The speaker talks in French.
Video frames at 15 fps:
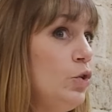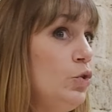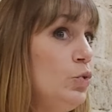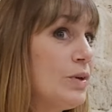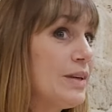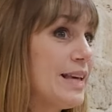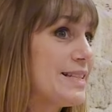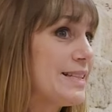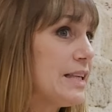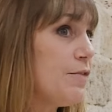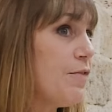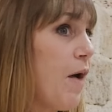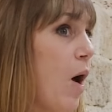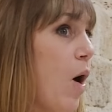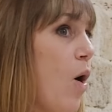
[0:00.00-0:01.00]
Donc, qu'est-ce
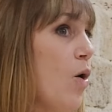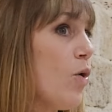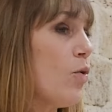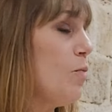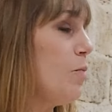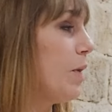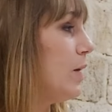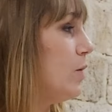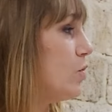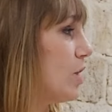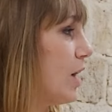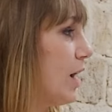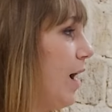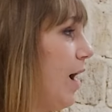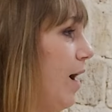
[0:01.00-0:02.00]
qui va encombrer le
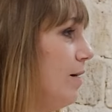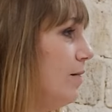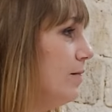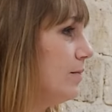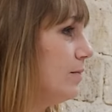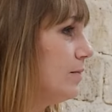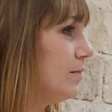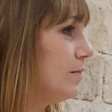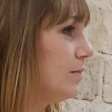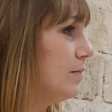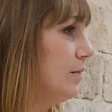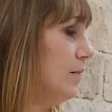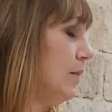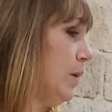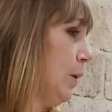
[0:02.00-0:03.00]
chakra
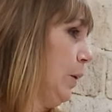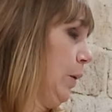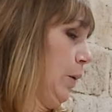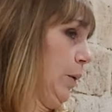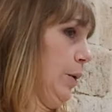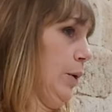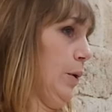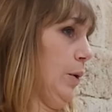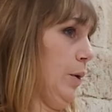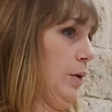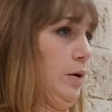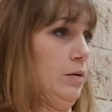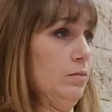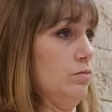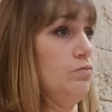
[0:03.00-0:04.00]
Je
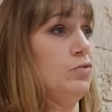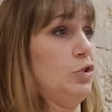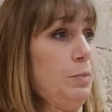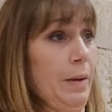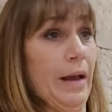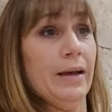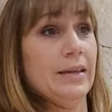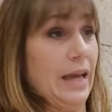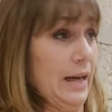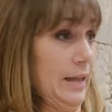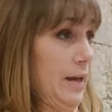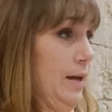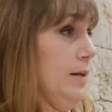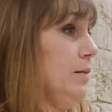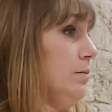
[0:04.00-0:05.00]
euh, Je sais pas,
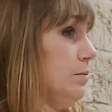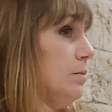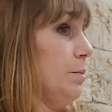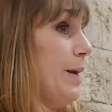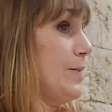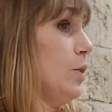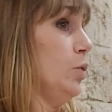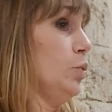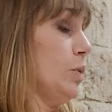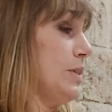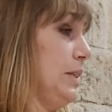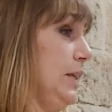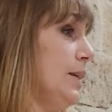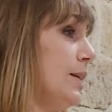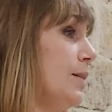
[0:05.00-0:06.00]
quelqu'un, personne
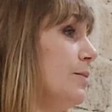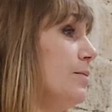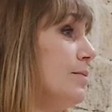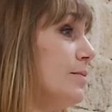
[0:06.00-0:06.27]
toxique,